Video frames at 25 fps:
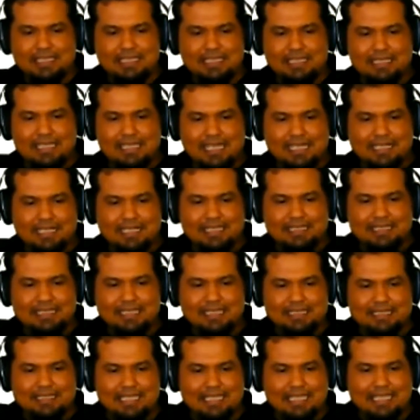
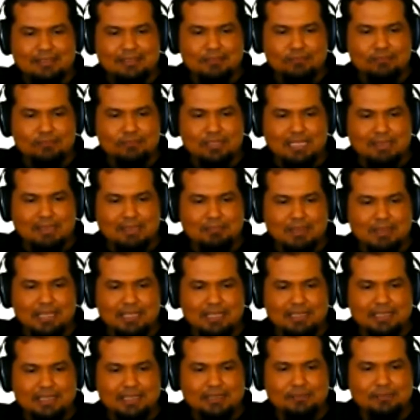dari Y1
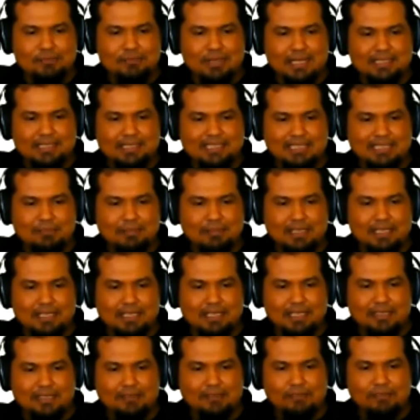tambah Y2 sama
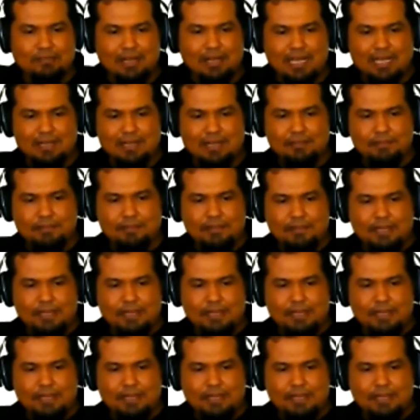dengan 2